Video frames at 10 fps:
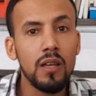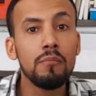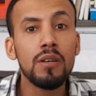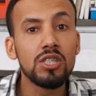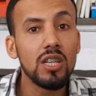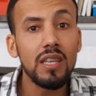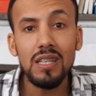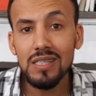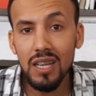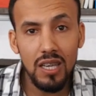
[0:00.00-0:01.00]
باش اي
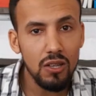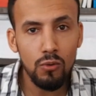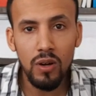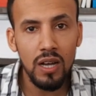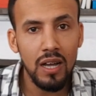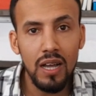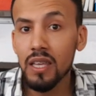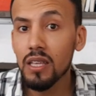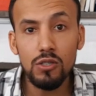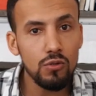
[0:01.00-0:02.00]
تغيير وقع
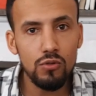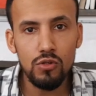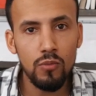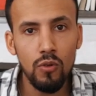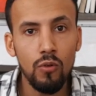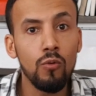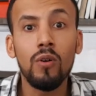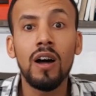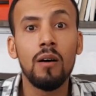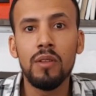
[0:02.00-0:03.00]
اي شونجمون
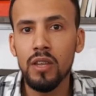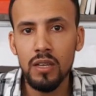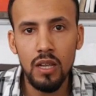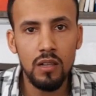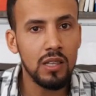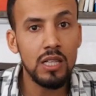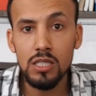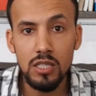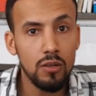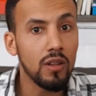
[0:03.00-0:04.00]
وقع من هنا
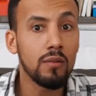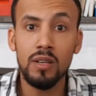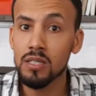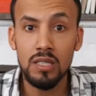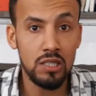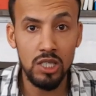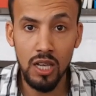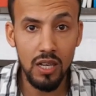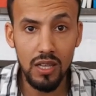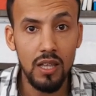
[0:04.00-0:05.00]
لثلاث سنين ولا اربع سنين ان شاء
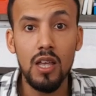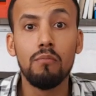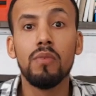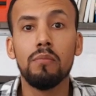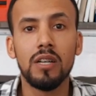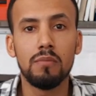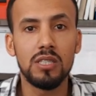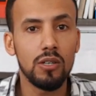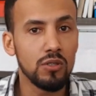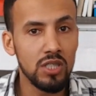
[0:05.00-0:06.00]
الله من بعد ما
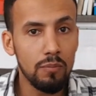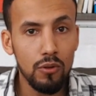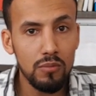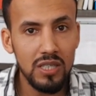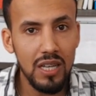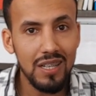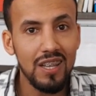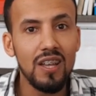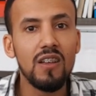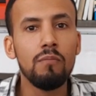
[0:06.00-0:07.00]
تاخذ الدبلوم ديالك
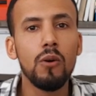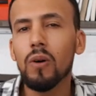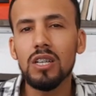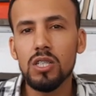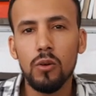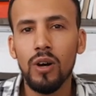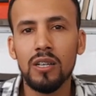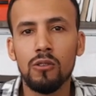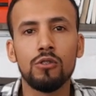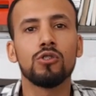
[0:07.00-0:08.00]
ما يوقعش لك
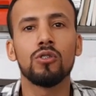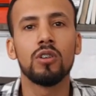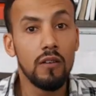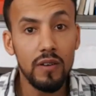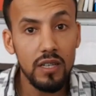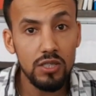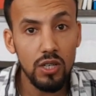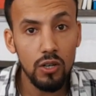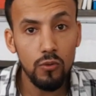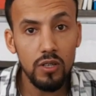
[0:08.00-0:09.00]
واحد لو شوك فكاين شي
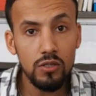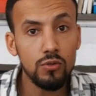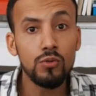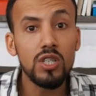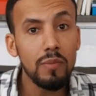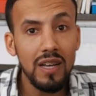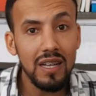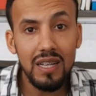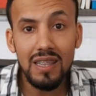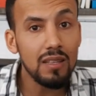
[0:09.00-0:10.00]
حوايج وشي
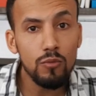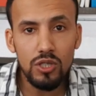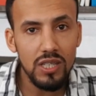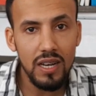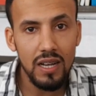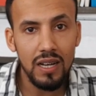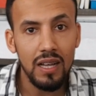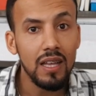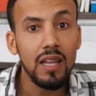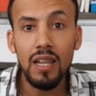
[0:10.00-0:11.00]
مهارات اللي مشتركه
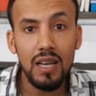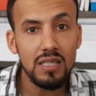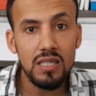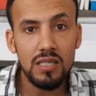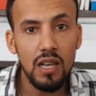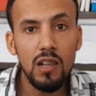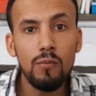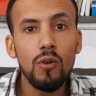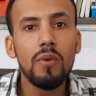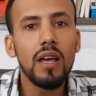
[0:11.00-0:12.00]
اللي خاص
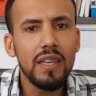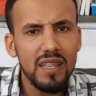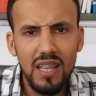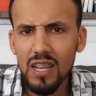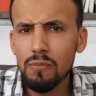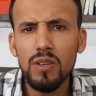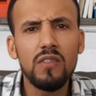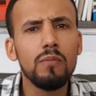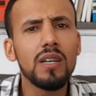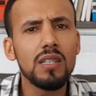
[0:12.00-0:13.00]
يتعلمهم اي طالب
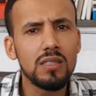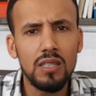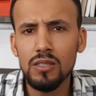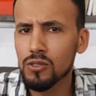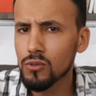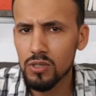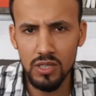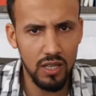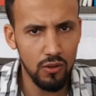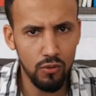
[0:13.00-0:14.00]
كيف ما كان التخصص
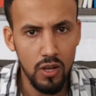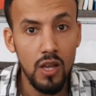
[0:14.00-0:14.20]
ديالو